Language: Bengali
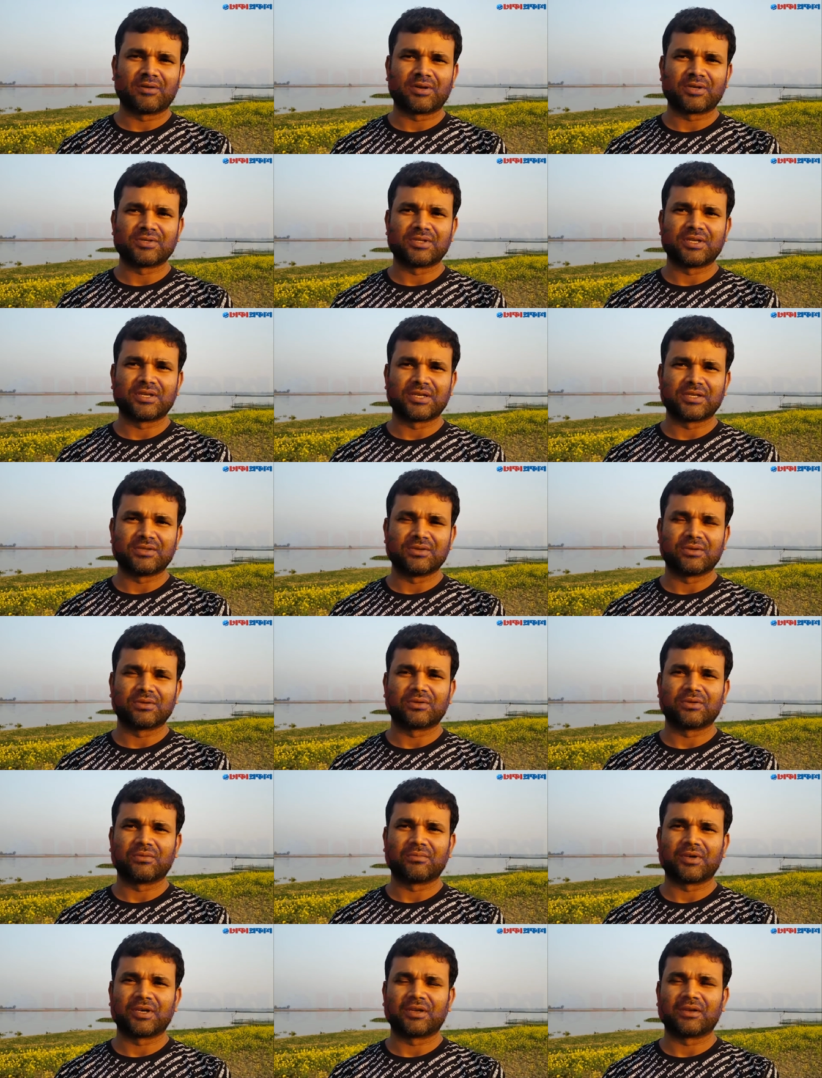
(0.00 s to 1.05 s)
করে যদি হিজল
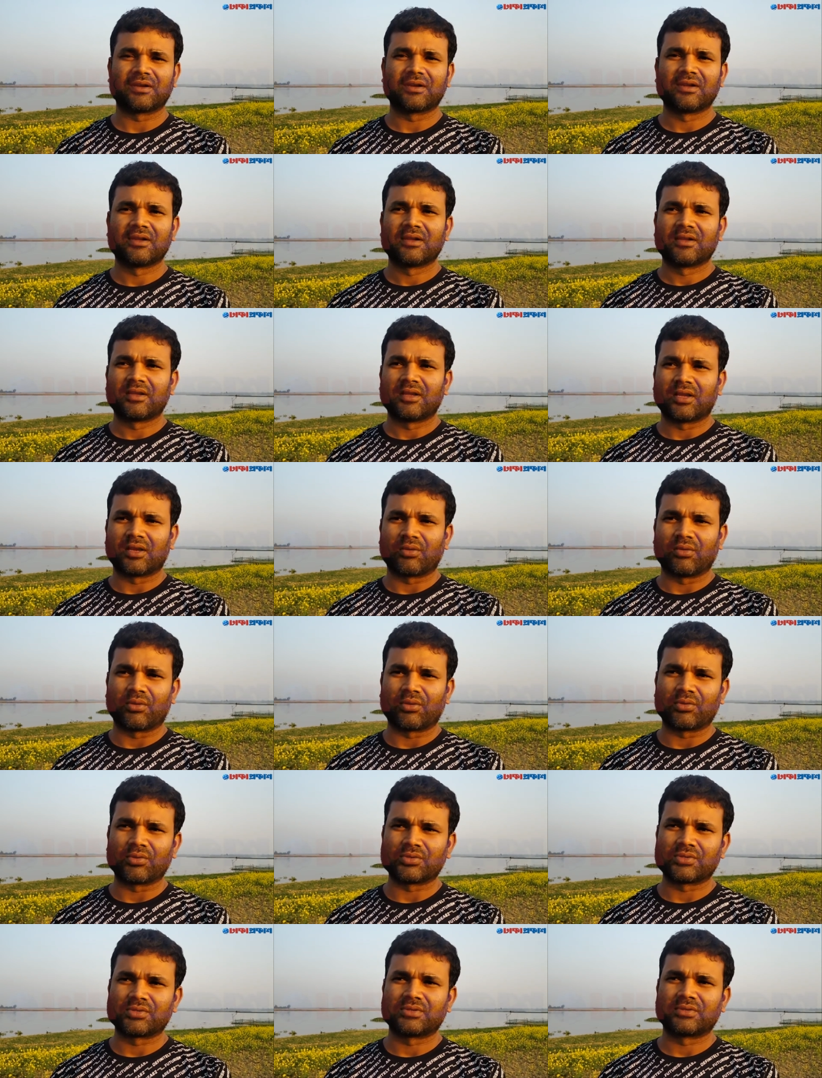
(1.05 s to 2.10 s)
তমাল
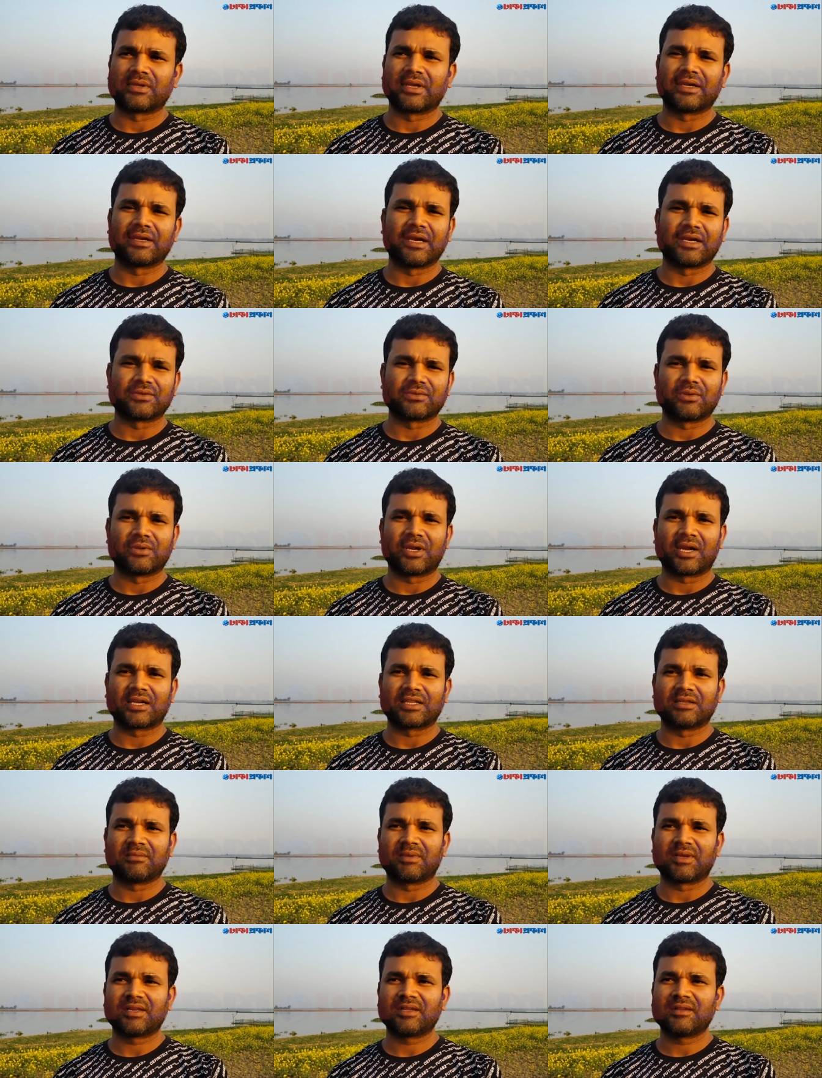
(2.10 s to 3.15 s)
করস এই গাছগুলো
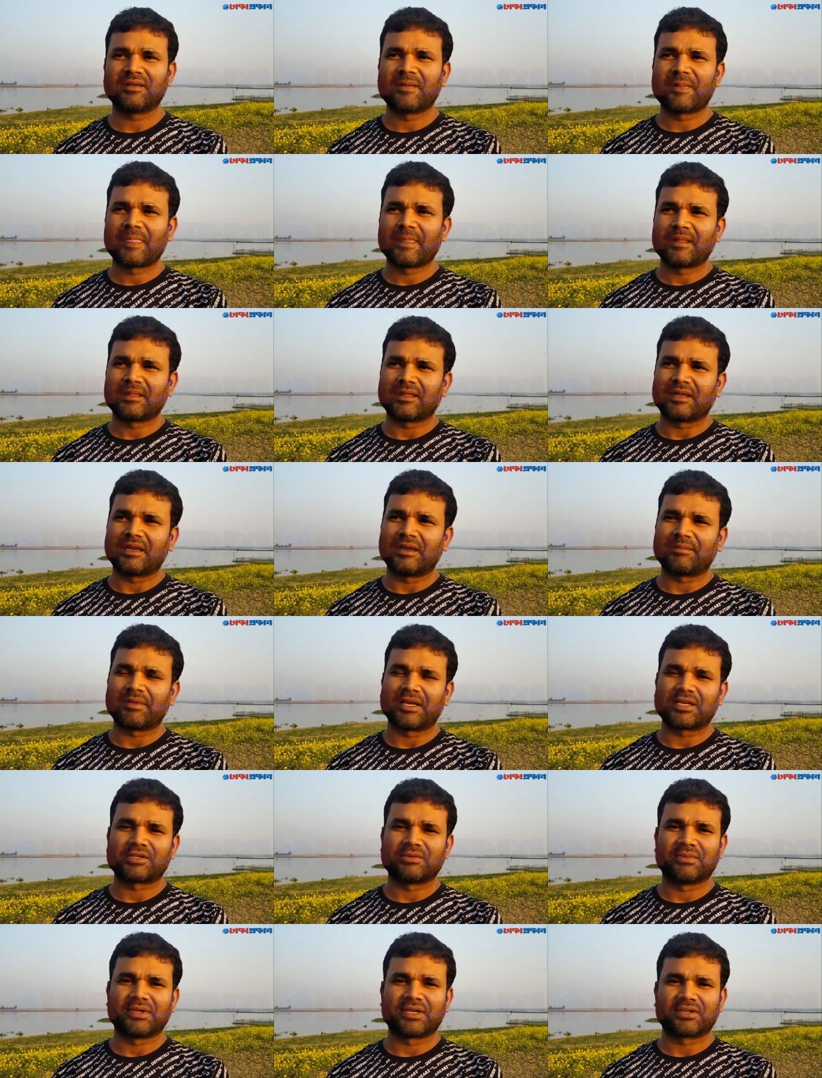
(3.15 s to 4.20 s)
লাগাতে পারি তাহলে আমরা
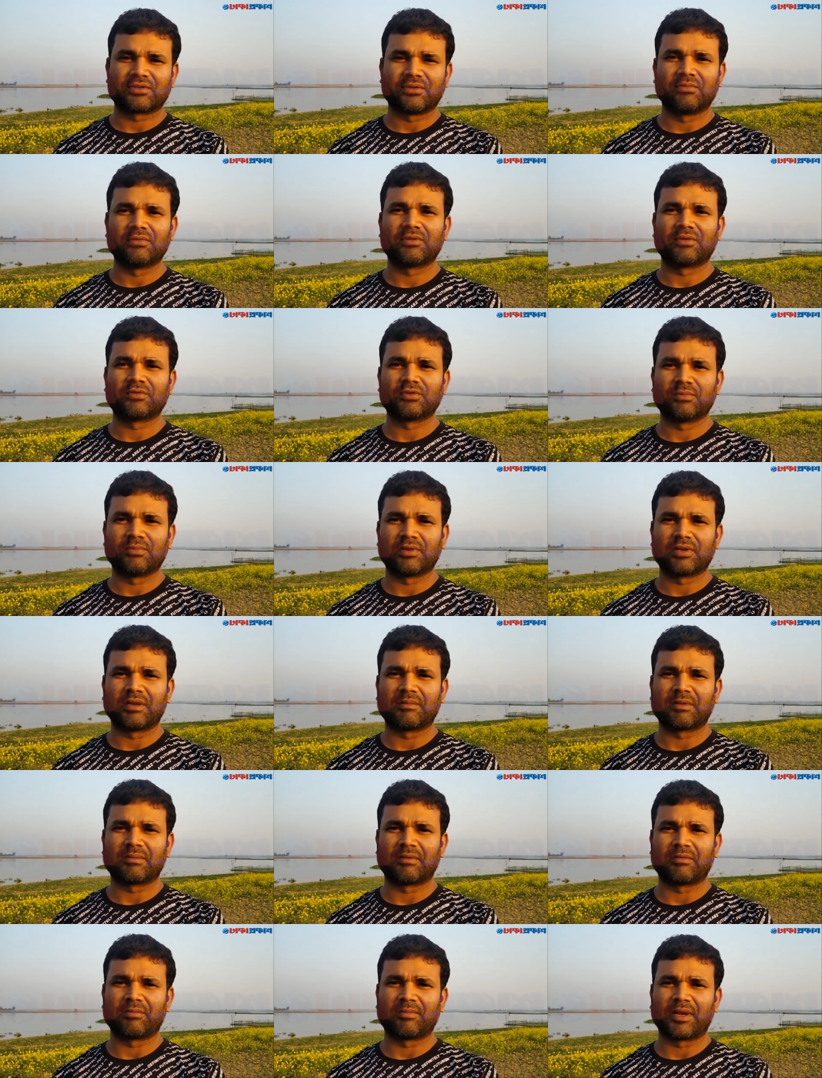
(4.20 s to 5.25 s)
একসময় সবল সফলটা
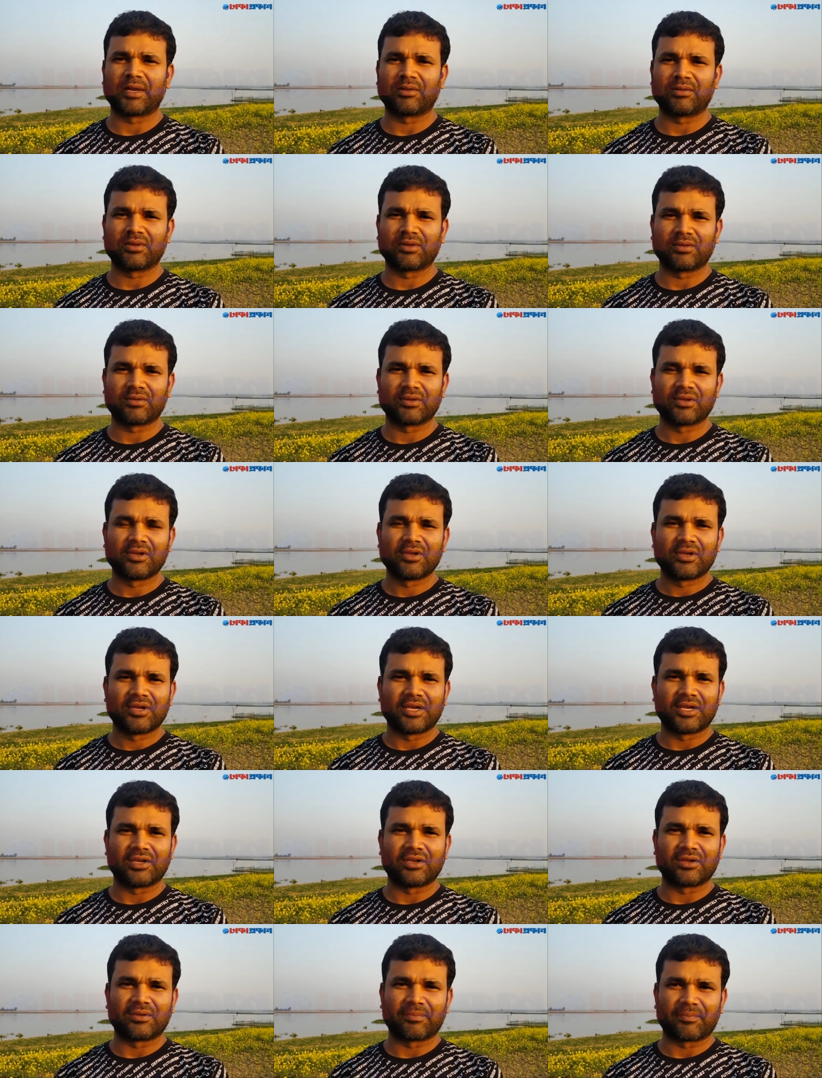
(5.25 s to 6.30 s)
আমরা পাবো পাখিগুলো
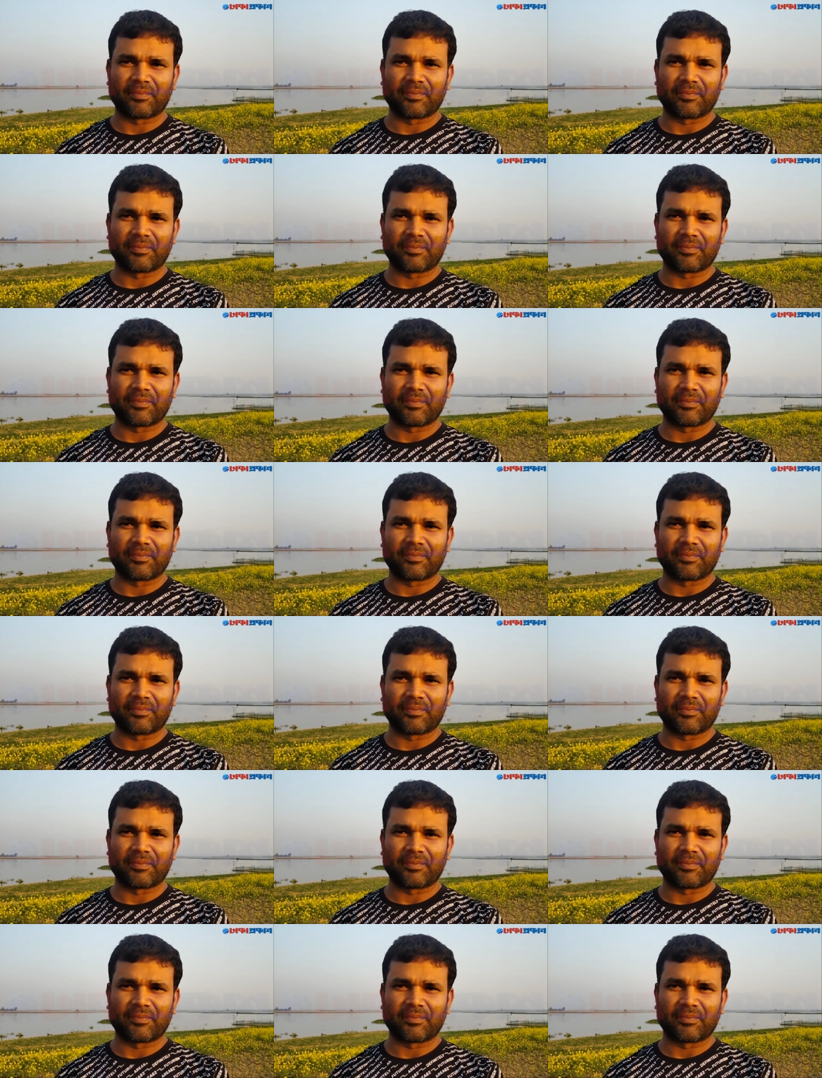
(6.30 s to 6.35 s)
এই